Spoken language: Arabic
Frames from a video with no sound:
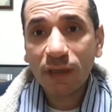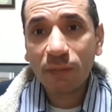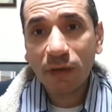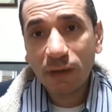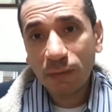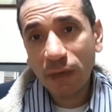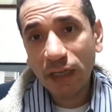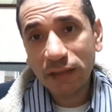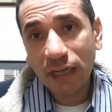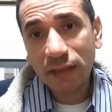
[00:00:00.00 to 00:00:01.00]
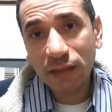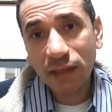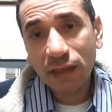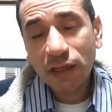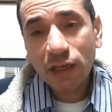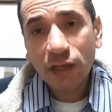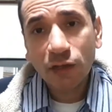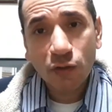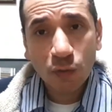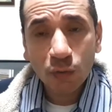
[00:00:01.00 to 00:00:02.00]
بالبلدي عندنا ان
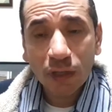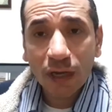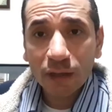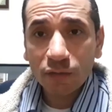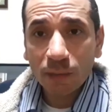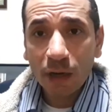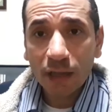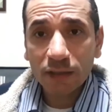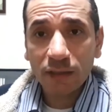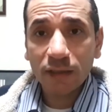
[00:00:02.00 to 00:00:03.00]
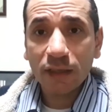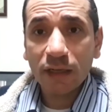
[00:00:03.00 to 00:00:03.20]
السلوك دخلت في بعض ان